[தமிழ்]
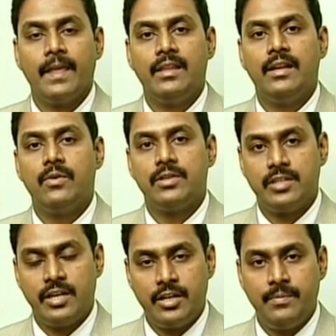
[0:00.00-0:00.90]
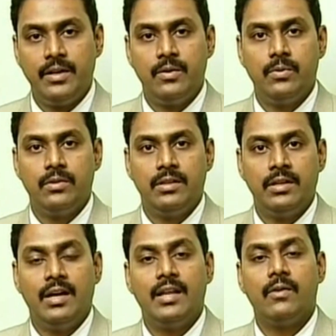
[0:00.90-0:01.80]
அதெல்லாம் ஒரு சார்ட் மாதிரி கொடுத்து
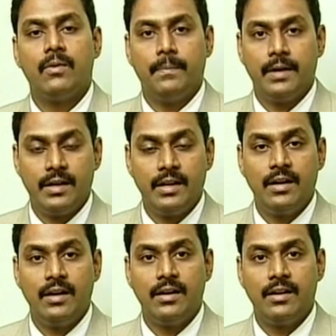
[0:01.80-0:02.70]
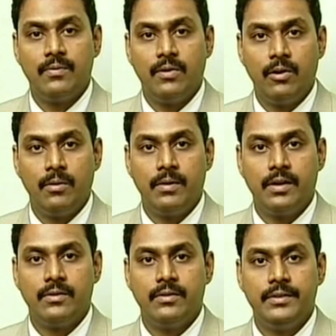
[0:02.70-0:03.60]
அதை அவங்க பண்ணுறாங்களாங்கிறத ஃபாலோ
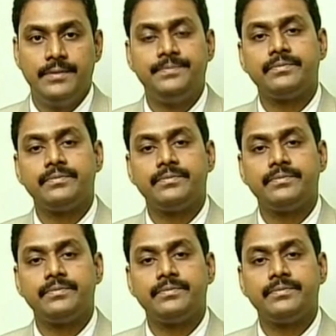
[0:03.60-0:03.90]
பண்ணுறது வந்து